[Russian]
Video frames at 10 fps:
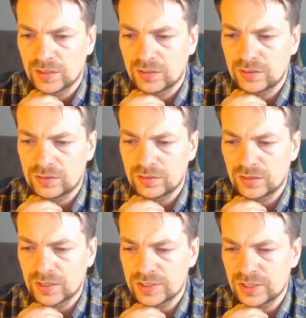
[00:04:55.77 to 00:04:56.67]

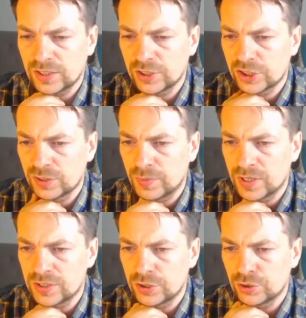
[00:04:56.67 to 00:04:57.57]
Хотя, конечно,
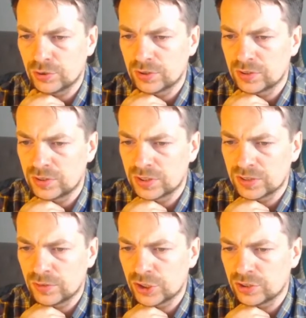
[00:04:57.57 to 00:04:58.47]
партия еще не,
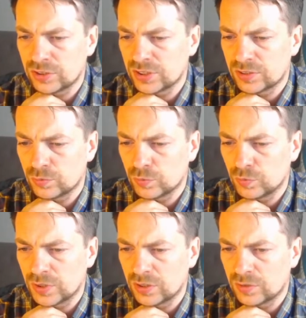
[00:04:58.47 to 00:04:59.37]
завершилась, у
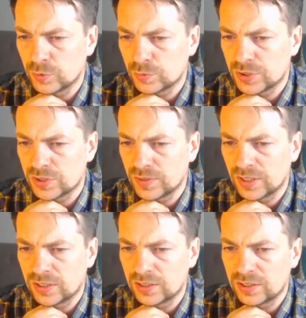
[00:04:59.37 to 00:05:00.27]
белых, может быть, свои
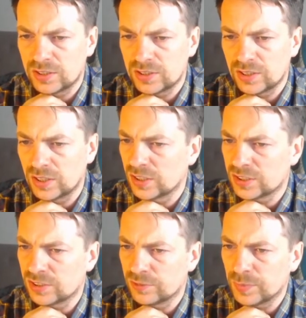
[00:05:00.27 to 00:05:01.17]
какие-то идеи,
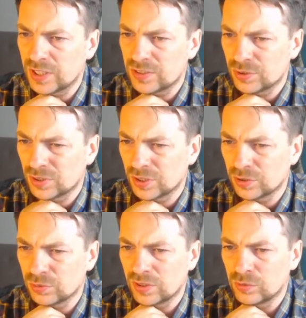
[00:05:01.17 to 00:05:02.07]
есть f5, все-таки
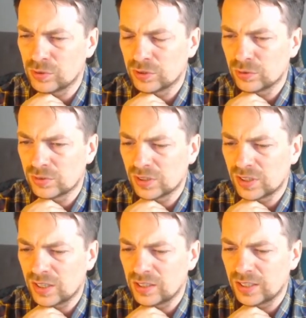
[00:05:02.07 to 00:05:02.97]
тут довольно долго
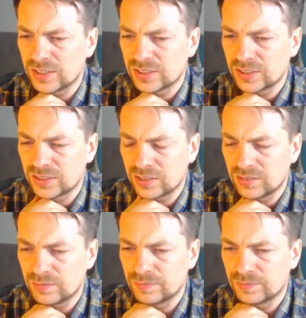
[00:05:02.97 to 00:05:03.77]
короля из центра